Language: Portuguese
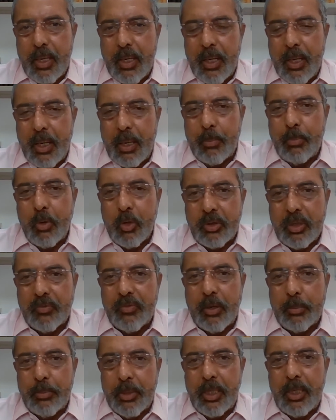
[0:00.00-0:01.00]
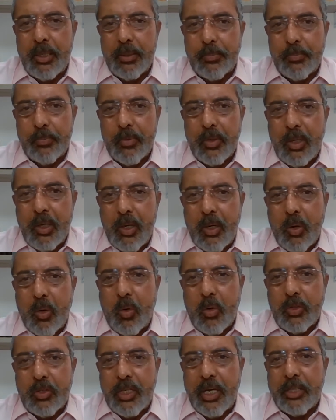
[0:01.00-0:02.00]
A Bolsa Família
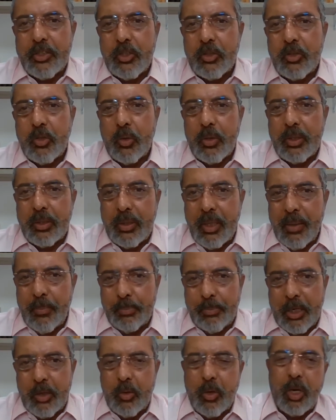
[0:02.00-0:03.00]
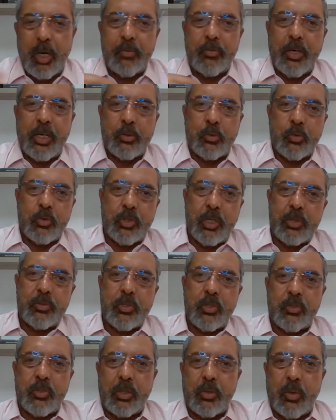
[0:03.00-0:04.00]
concede de R$ 89 a R$
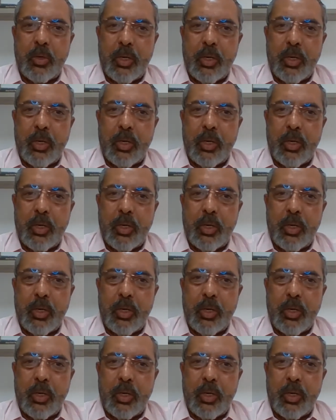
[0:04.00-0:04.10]
205